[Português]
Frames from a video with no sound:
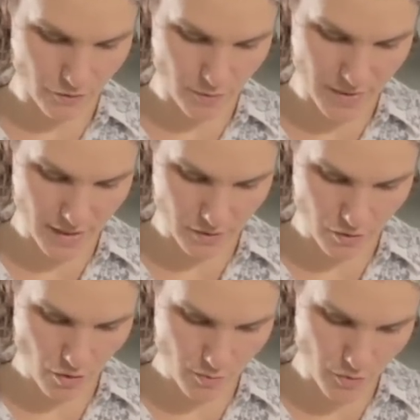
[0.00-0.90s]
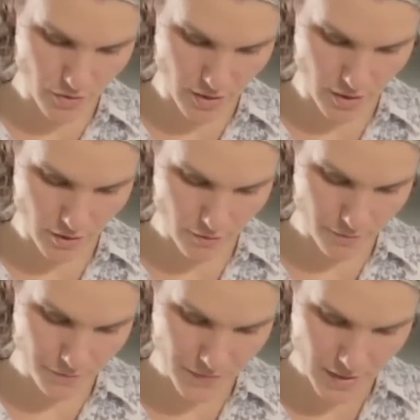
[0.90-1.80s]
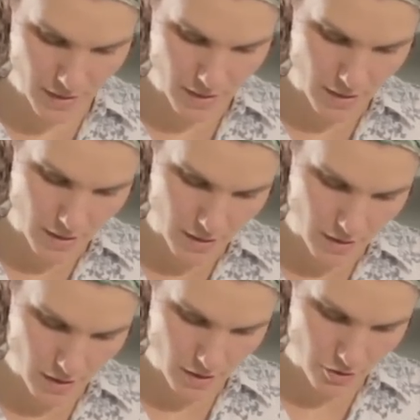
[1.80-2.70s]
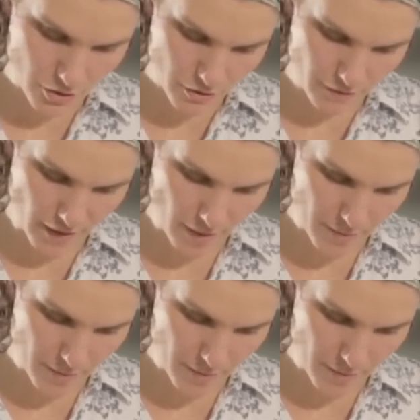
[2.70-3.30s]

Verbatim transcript: eu vou pegar só um pouquinho e aí a gente vai